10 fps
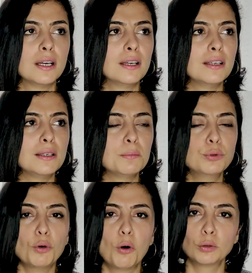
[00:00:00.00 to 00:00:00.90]
E, bunu
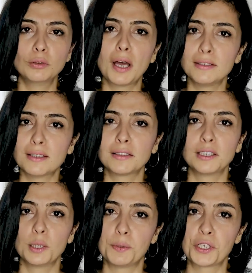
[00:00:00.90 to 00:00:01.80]
online'dan
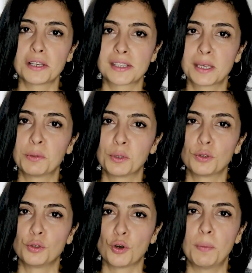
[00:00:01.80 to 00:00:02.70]
yapacağız gibi
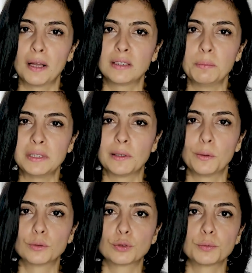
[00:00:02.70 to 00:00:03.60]
görünüyor pandemide
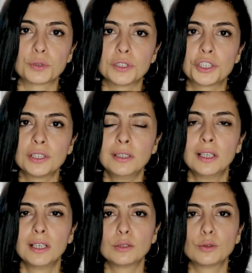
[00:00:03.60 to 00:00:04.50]
olduğumuz için.
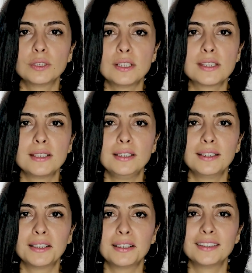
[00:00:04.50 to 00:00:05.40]

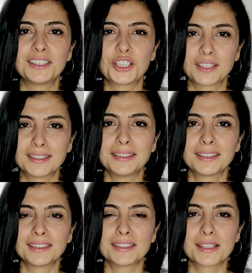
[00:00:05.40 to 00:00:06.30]
Dolayısıyla
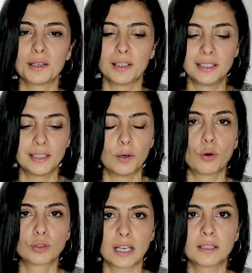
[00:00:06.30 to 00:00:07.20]
çıktılarınızı e,
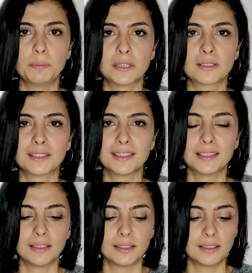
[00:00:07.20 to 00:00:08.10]
ortak bir
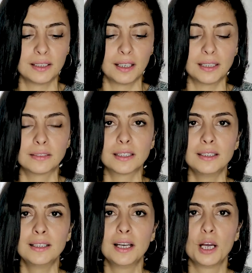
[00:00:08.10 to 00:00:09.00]
e, alanda
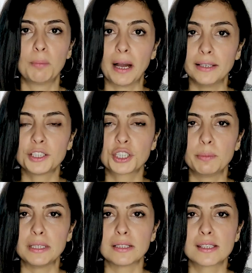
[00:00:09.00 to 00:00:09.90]

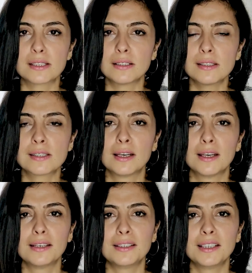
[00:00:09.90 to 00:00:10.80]
paylaşabilirsiniz
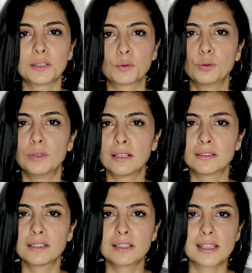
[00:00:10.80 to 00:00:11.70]
e, ya da
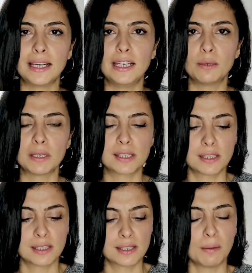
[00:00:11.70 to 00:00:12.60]
kullandığınız eleme
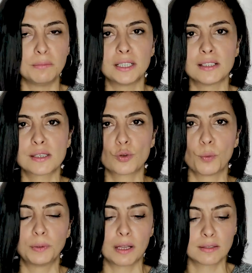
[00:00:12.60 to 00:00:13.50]
sistemleriniz,
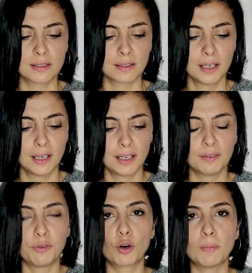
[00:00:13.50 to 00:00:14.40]
toplantı
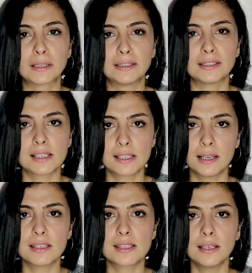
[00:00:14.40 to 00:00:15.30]
formatlarınız
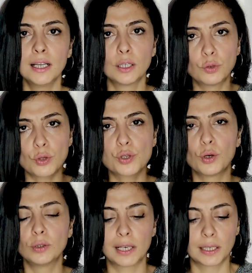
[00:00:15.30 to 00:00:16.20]
neyse dosya
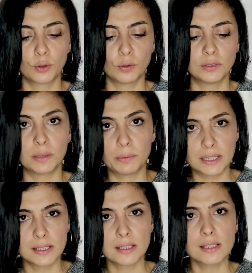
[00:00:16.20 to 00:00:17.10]
olarak
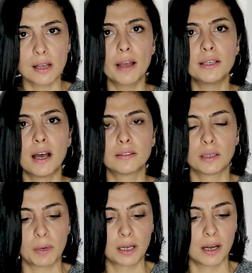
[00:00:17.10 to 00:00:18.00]
gönderebilirsiniz. Aynı anda
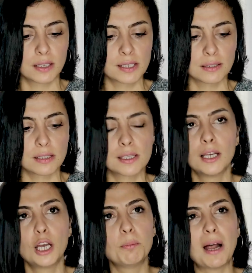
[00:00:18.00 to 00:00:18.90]
bakarsınız.
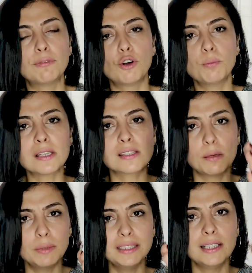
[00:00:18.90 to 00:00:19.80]
Performans
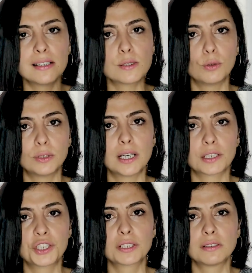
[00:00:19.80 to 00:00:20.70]
zaman eğrisi olarak
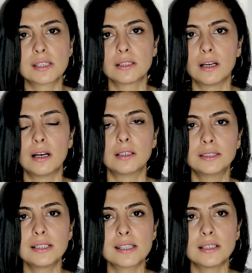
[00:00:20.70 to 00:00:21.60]
çıktısını
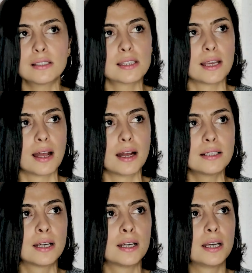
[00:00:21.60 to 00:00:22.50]
alırsanız eğer
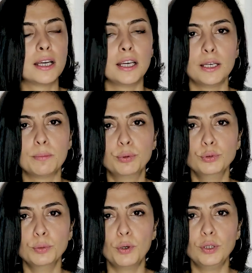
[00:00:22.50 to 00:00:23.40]
e,
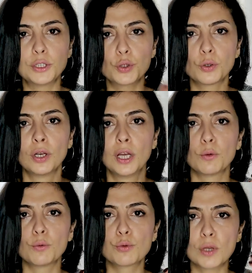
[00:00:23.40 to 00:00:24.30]
bunu böyle çok
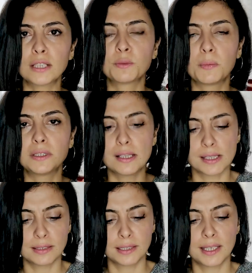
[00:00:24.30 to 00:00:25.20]
uzatmadan
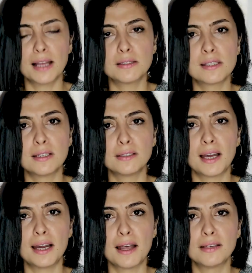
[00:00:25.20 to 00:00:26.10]
zaten kendisini
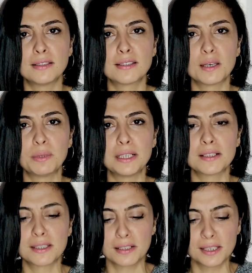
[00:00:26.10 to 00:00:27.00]

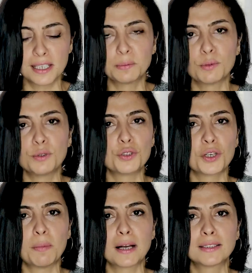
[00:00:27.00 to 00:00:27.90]
değerlendirtebilirsiniz. Yıl
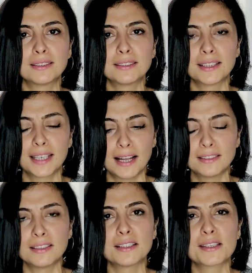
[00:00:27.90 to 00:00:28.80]
boyunca baktığında
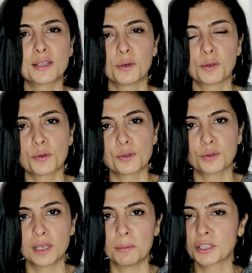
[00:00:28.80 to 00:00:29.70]
kendini nasıl görüyorsun
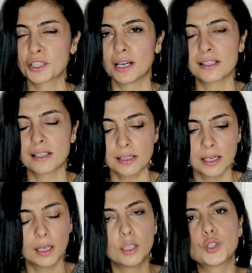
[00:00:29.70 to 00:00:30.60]
diye başlarsanız
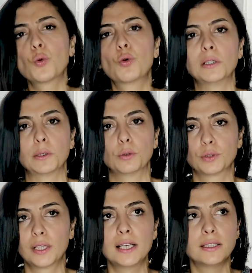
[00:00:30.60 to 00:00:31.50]
çok kolay olur.
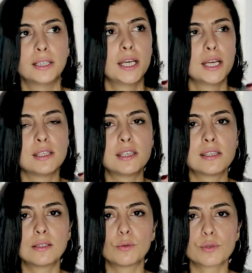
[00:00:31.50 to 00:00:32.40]
Yani
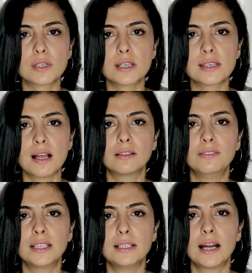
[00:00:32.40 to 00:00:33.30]
sizin o sayısal
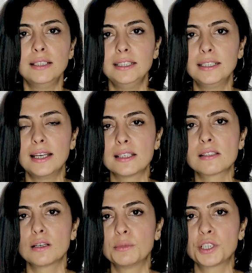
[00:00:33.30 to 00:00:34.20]
verilerle ilgili ekstra
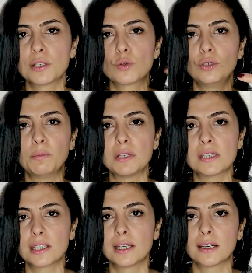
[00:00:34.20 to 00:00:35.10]
bir şey söylemenize
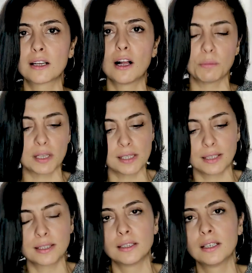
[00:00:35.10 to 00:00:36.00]
gerek kalmaz. Zaten